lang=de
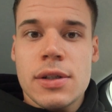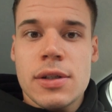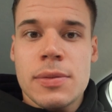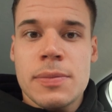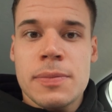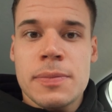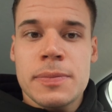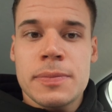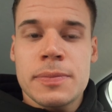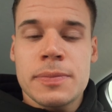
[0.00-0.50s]

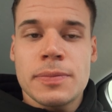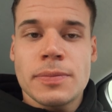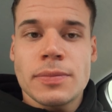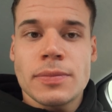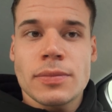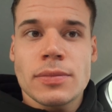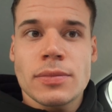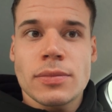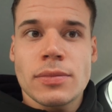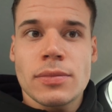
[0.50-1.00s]
ähm,
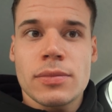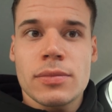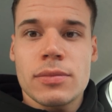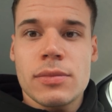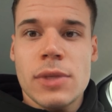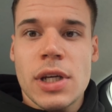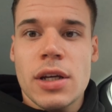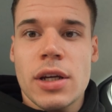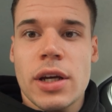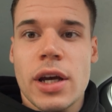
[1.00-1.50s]

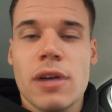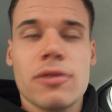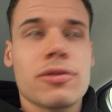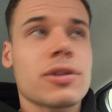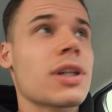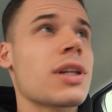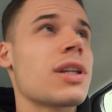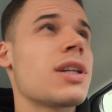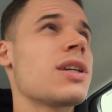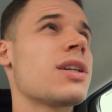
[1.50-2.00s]
eine Menge
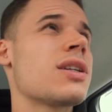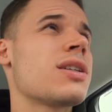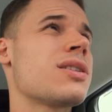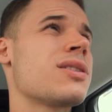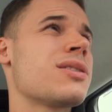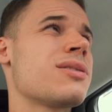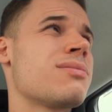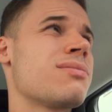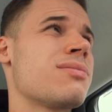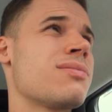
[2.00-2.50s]
Krafttraining,
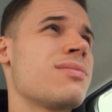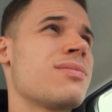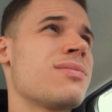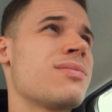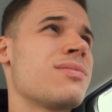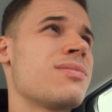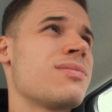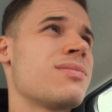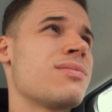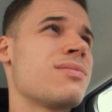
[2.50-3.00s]

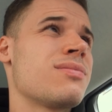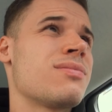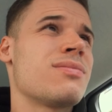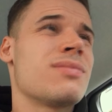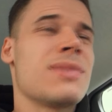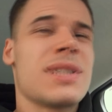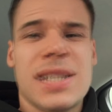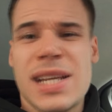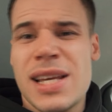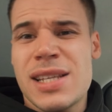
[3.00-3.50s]

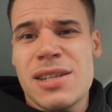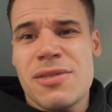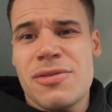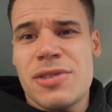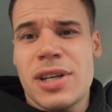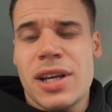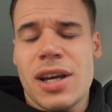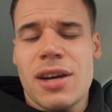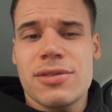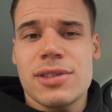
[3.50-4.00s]
sehr, sehr
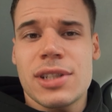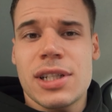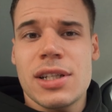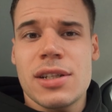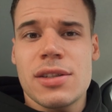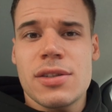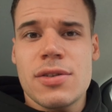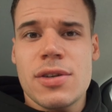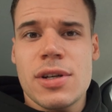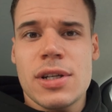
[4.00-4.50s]
viel
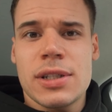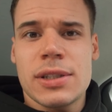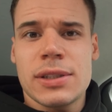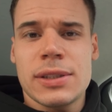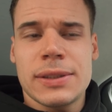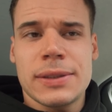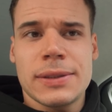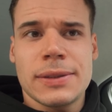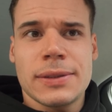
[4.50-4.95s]
Krafttraining sogar.